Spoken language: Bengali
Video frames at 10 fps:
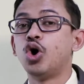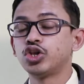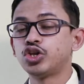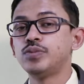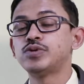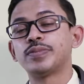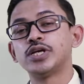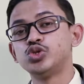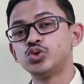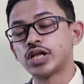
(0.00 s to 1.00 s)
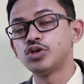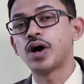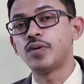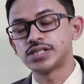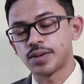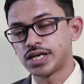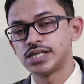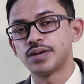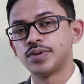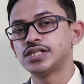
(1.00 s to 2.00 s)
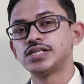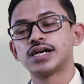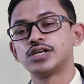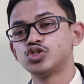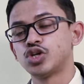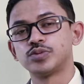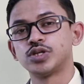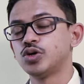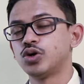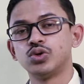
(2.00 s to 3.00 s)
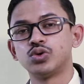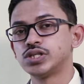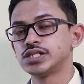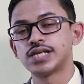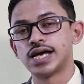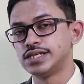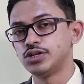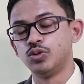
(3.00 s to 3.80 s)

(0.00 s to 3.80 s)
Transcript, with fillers: অতএব আপনার শুক্রাণু পাওয়া যাবে কি যাবে না সেটা কিন্তু সবসময় অন্ডকোষের সাইজের